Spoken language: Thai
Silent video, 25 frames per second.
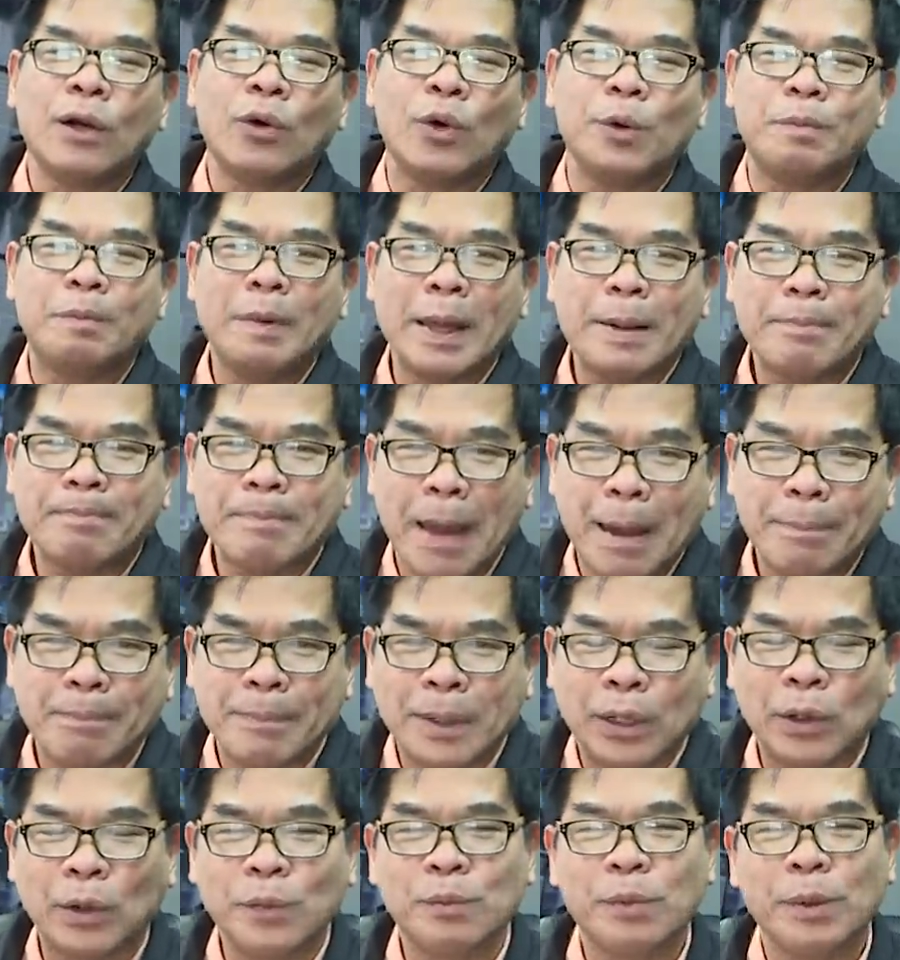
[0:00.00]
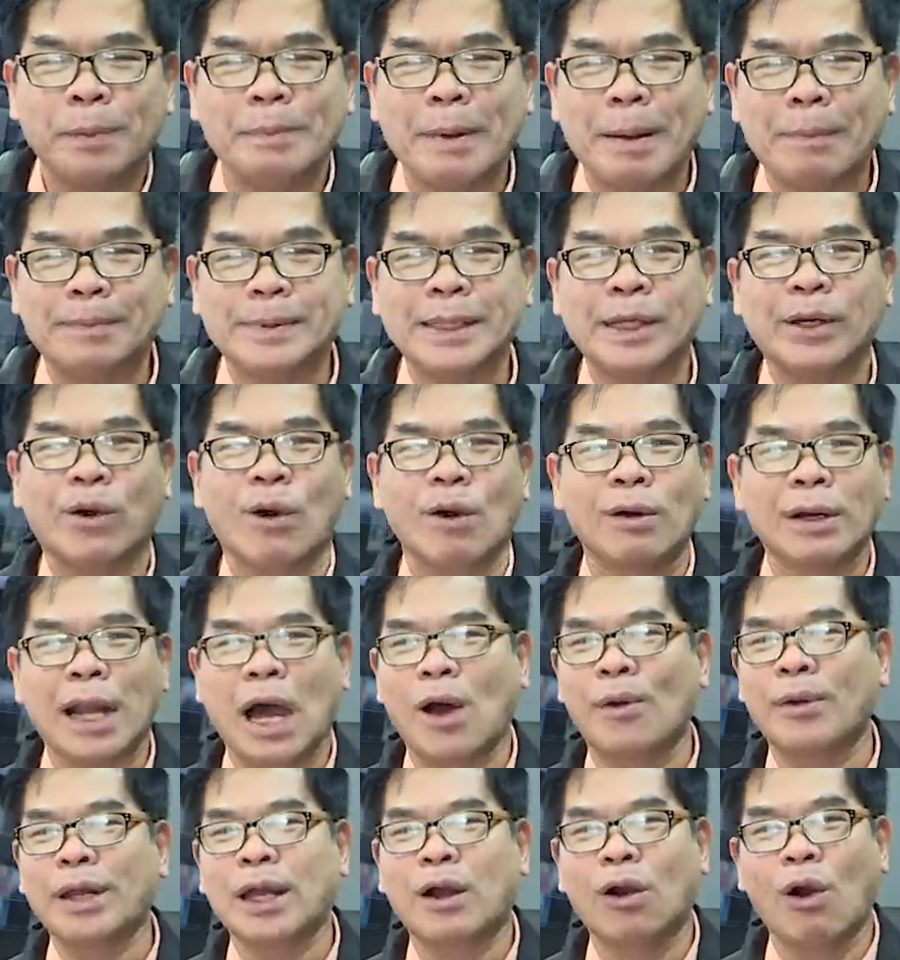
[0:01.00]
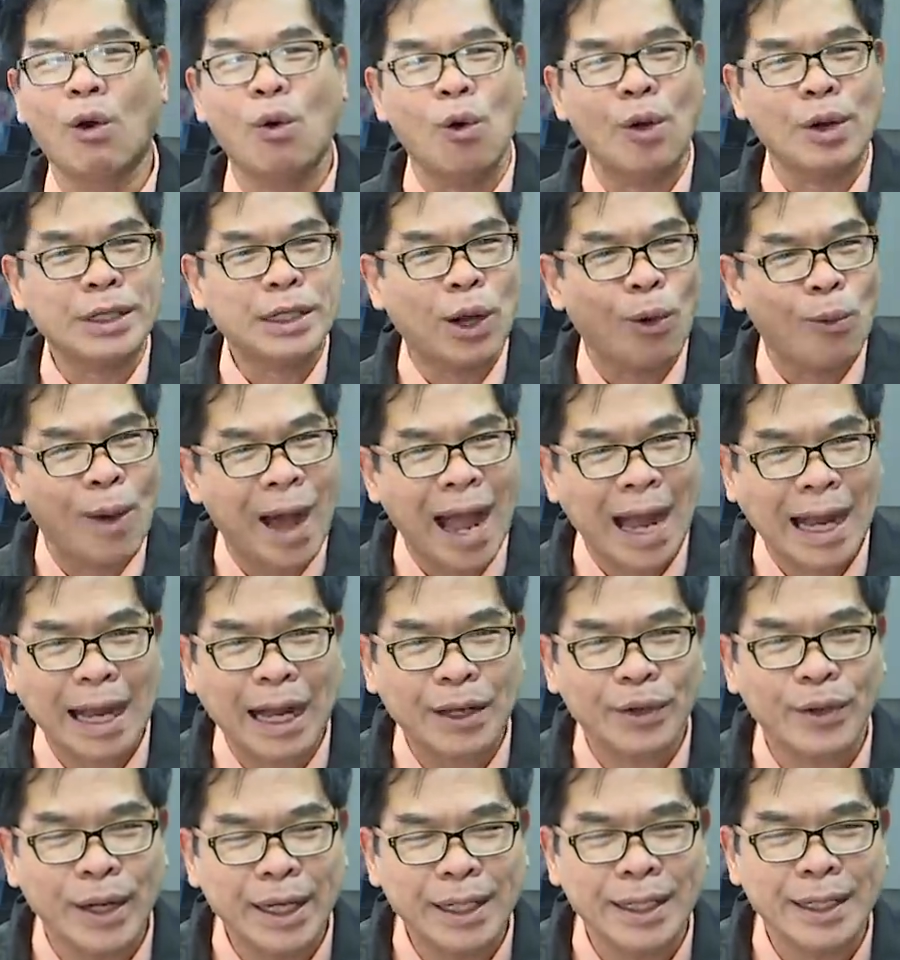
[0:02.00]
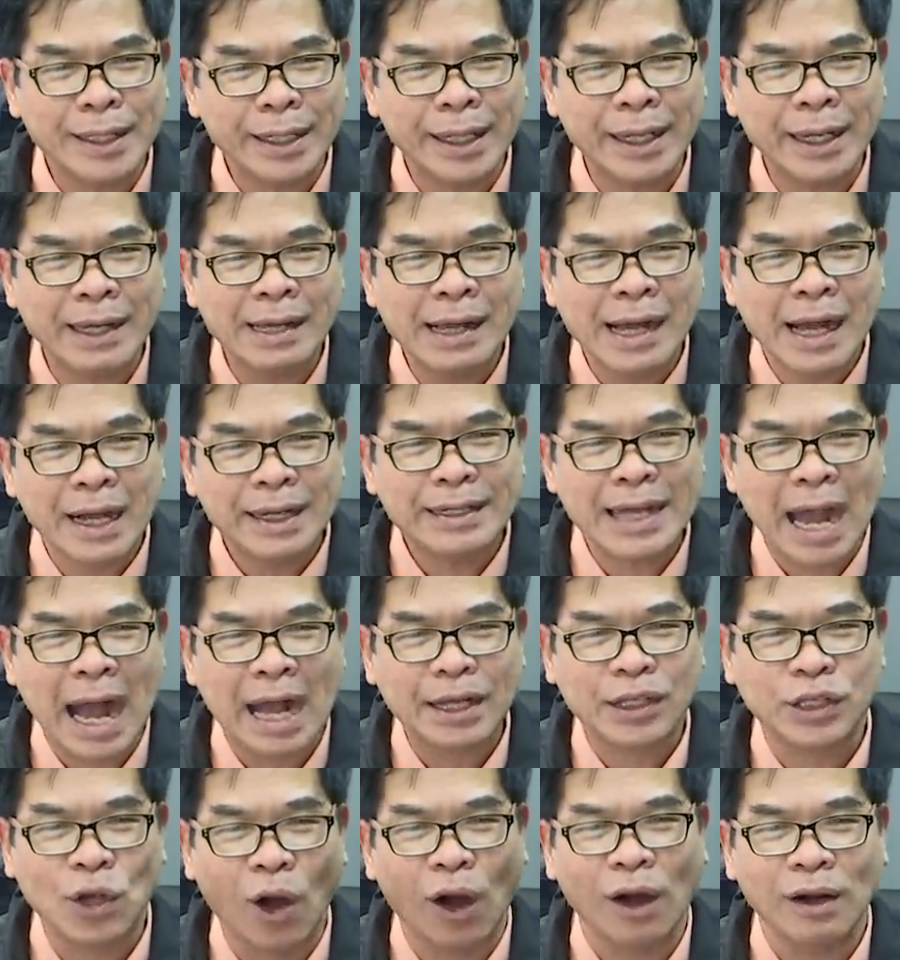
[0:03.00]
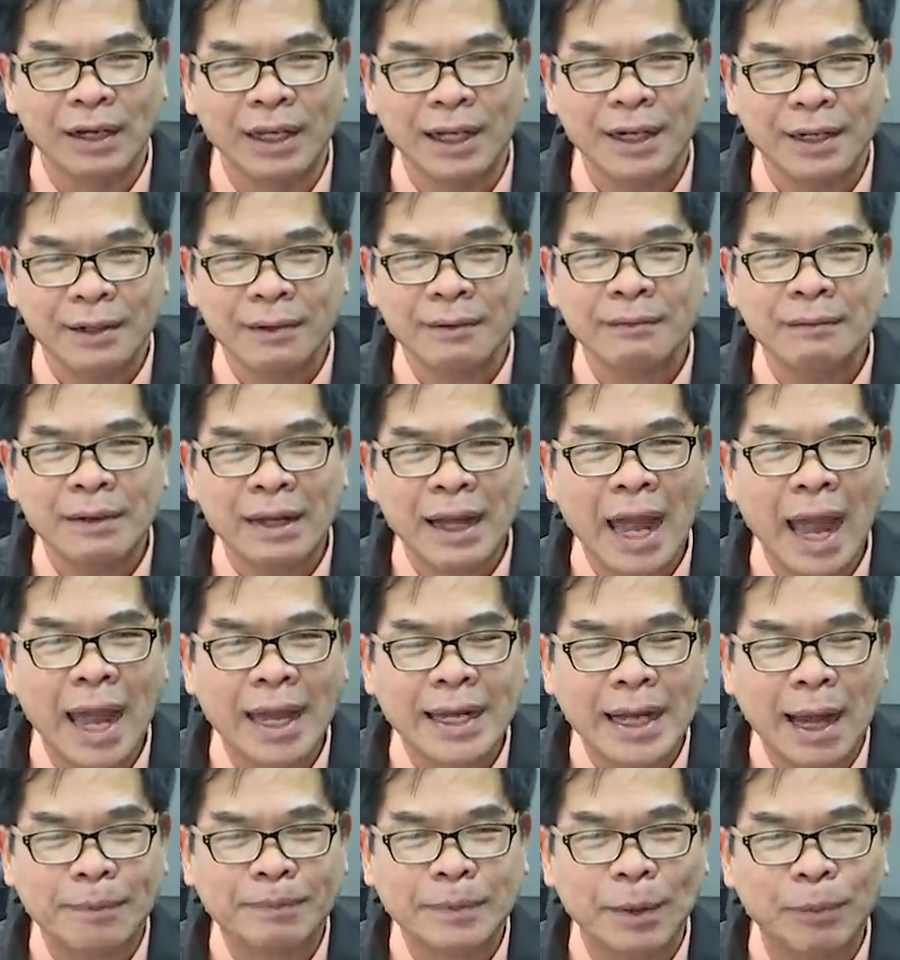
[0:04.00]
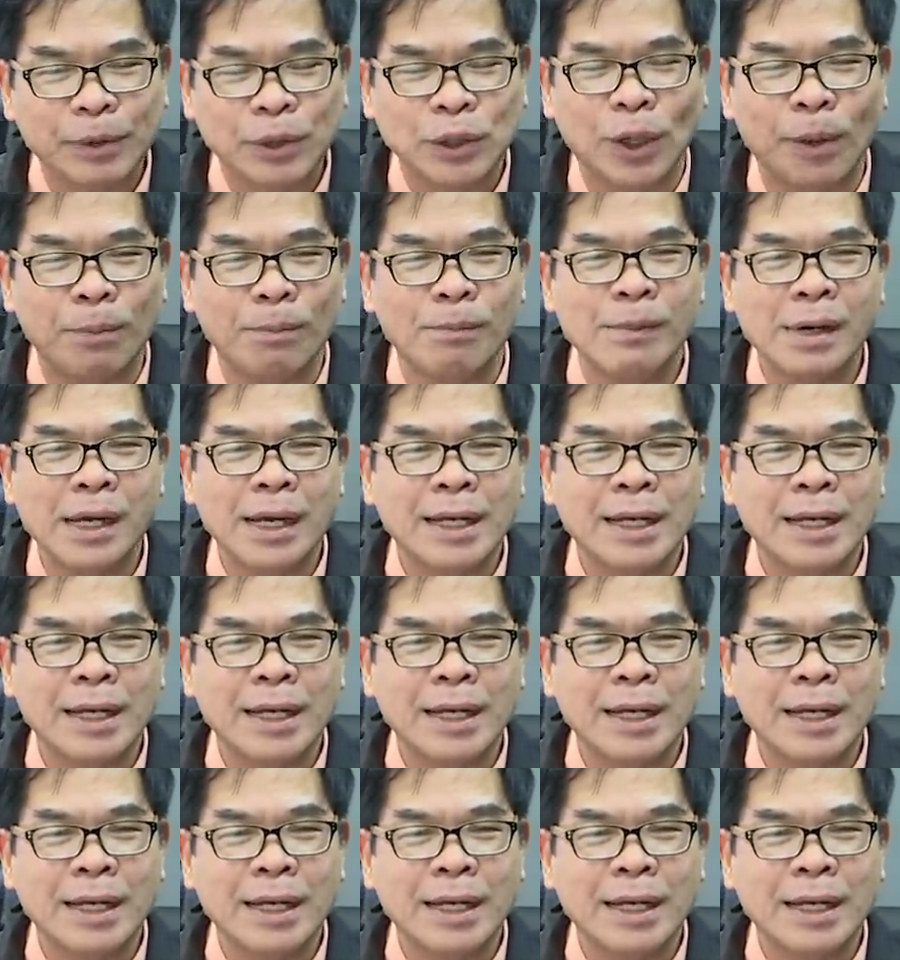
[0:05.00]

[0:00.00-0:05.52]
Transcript: คุณพี่เป๊ปนะคุณพี่เป๊ปซี่ของเราเนี่ยก็คงจะว่ากันด้วยเรื่องนี้อย่างเจาะลึกให้กับท่านผู้ชม